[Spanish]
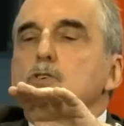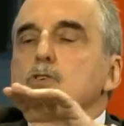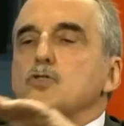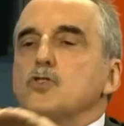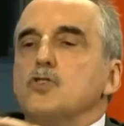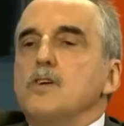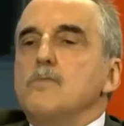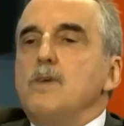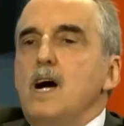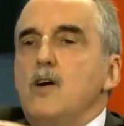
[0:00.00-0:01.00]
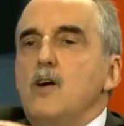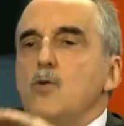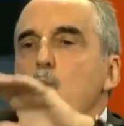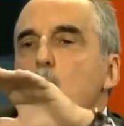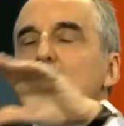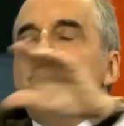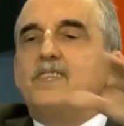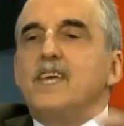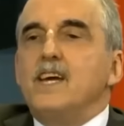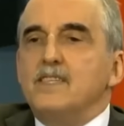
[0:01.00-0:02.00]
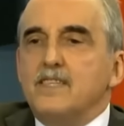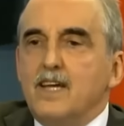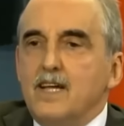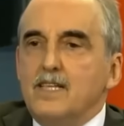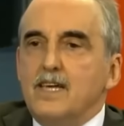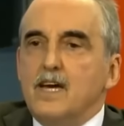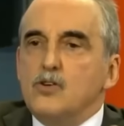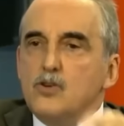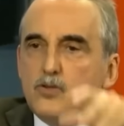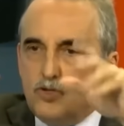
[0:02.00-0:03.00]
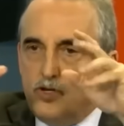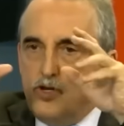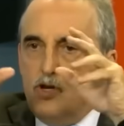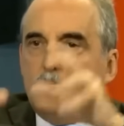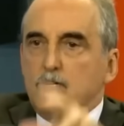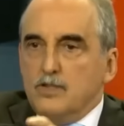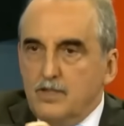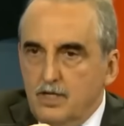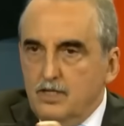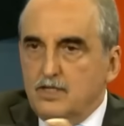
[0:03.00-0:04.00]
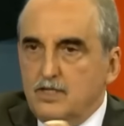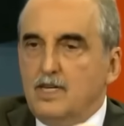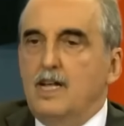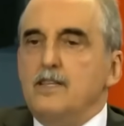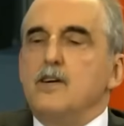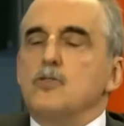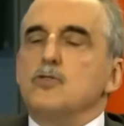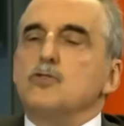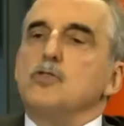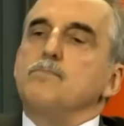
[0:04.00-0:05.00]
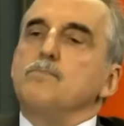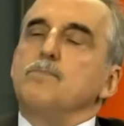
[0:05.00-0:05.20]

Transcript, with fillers: de la psicología, era de algo que alguien podría definir como psicología de masa, que es muy